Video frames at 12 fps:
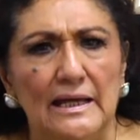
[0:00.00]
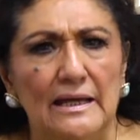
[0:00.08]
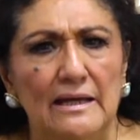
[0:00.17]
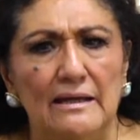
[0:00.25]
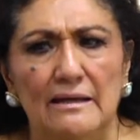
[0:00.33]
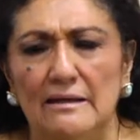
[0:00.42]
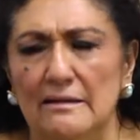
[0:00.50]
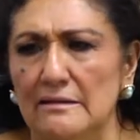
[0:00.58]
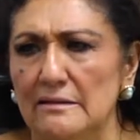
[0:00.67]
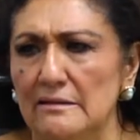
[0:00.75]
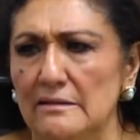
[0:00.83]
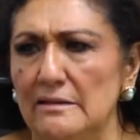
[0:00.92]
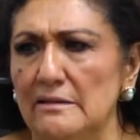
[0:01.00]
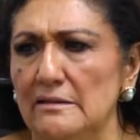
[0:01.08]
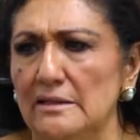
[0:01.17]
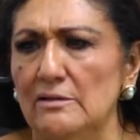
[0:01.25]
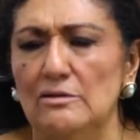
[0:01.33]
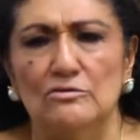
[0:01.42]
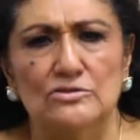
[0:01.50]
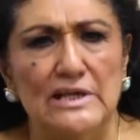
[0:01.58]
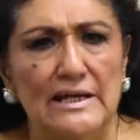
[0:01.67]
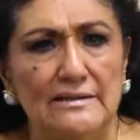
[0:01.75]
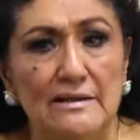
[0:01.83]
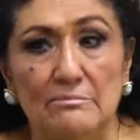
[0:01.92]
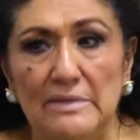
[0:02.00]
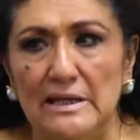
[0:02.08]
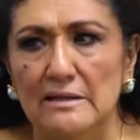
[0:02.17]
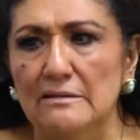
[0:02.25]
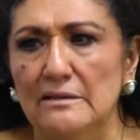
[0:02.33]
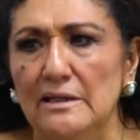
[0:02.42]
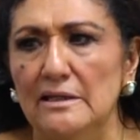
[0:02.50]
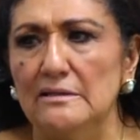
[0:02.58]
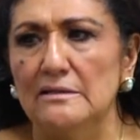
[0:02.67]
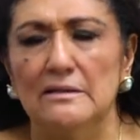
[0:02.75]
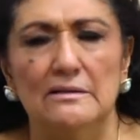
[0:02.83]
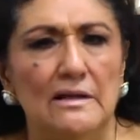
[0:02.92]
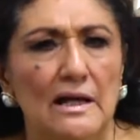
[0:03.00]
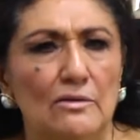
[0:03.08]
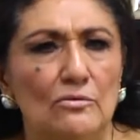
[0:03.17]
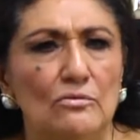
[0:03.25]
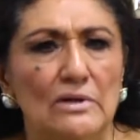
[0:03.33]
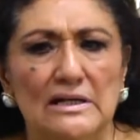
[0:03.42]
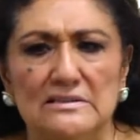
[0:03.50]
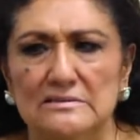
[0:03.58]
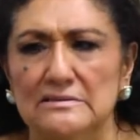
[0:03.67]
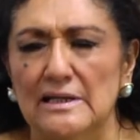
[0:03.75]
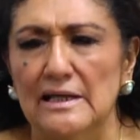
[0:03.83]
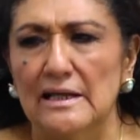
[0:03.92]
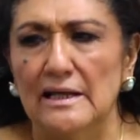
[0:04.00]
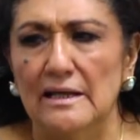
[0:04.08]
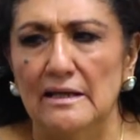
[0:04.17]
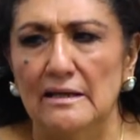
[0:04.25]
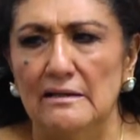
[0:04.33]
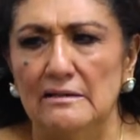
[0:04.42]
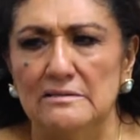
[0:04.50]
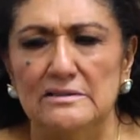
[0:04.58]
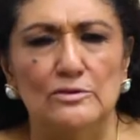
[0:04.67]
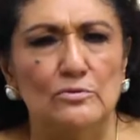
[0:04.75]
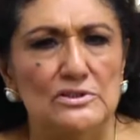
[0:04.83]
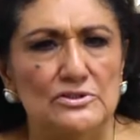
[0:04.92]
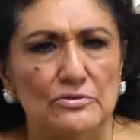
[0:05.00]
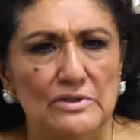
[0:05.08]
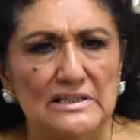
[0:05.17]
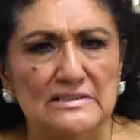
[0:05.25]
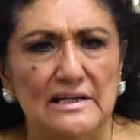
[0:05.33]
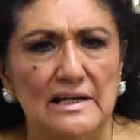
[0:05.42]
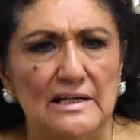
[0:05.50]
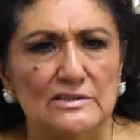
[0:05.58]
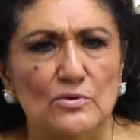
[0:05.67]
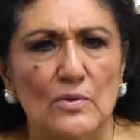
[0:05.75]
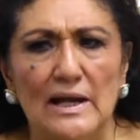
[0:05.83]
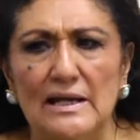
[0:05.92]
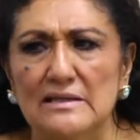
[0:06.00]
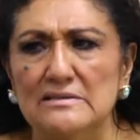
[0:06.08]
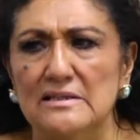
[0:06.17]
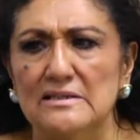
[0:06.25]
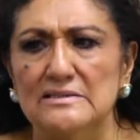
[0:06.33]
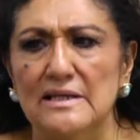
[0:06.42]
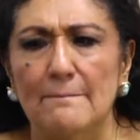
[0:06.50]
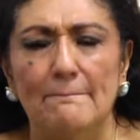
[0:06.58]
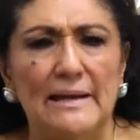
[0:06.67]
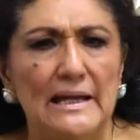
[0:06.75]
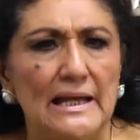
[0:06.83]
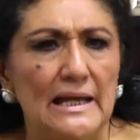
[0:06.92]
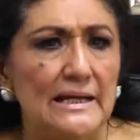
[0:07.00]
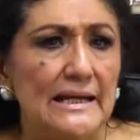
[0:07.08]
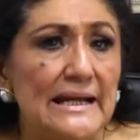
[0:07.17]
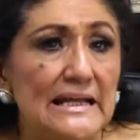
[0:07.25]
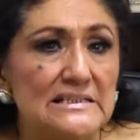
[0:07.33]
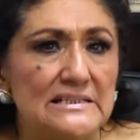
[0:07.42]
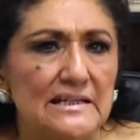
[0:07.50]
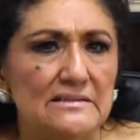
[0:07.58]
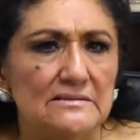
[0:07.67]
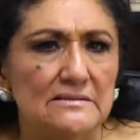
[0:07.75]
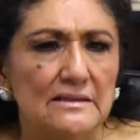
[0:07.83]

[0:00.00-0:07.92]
Eh, los hay también en algunas situaciones en las cuales se pelean herencias